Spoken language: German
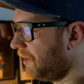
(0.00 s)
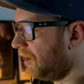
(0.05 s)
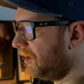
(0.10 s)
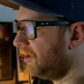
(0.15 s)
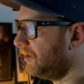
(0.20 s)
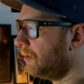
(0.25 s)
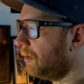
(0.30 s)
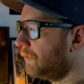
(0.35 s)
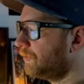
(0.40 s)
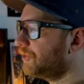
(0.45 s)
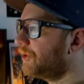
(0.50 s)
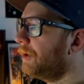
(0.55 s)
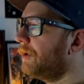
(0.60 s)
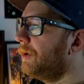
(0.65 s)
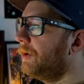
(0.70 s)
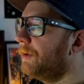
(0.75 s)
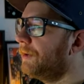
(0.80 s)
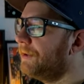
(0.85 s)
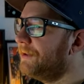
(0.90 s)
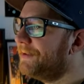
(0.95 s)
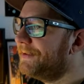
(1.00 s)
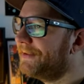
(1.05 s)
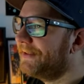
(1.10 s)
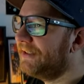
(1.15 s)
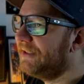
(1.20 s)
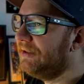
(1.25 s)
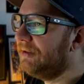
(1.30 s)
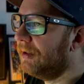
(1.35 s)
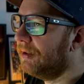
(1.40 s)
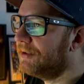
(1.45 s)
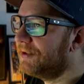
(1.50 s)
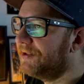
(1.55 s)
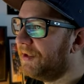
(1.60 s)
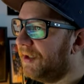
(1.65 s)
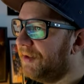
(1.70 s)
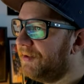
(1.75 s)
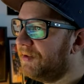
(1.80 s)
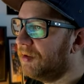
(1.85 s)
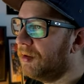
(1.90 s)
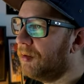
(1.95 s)
Einlaufstelle ist die
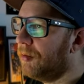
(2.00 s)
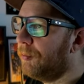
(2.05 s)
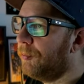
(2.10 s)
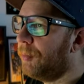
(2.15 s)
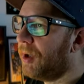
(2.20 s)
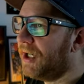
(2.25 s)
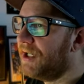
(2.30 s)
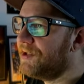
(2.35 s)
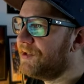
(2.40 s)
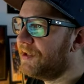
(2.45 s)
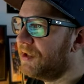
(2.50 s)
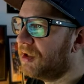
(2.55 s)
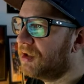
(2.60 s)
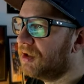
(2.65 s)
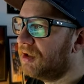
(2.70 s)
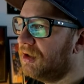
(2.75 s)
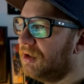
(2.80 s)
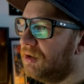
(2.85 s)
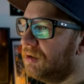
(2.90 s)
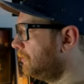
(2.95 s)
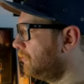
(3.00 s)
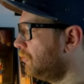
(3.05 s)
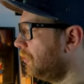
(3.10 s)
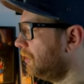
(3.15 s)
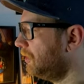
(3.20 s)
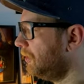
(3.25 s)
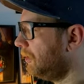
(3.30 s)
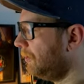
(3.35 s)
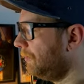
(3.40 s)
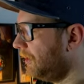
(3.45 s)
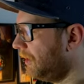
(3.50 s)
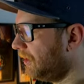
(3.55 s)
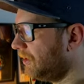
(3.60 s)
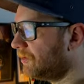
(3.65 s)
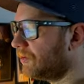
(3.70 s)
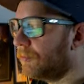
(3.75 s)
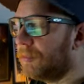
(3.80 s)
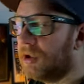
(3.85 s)
Seite Bicycle. Dort habe ich zum